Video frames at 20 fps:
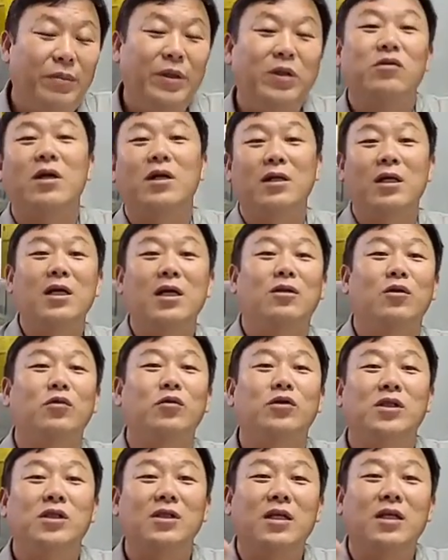민주당 내에
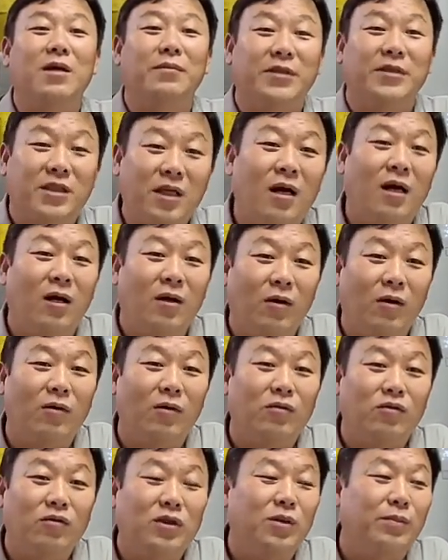저도 싫은 사람
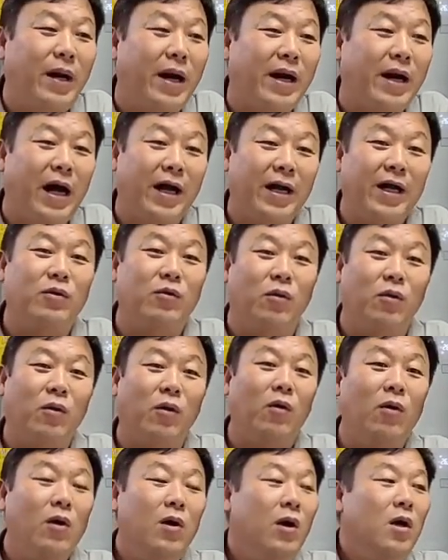있잖아요. 누군지 말 안
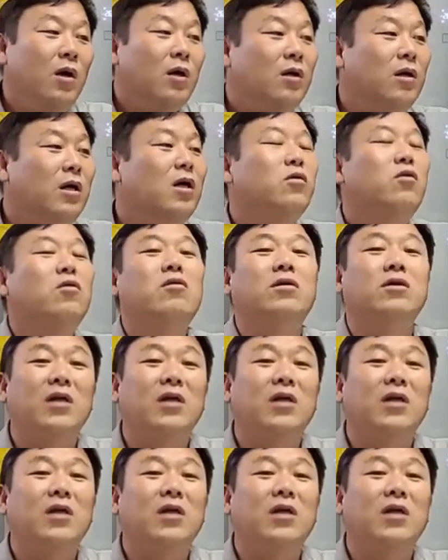해도. 그래도 그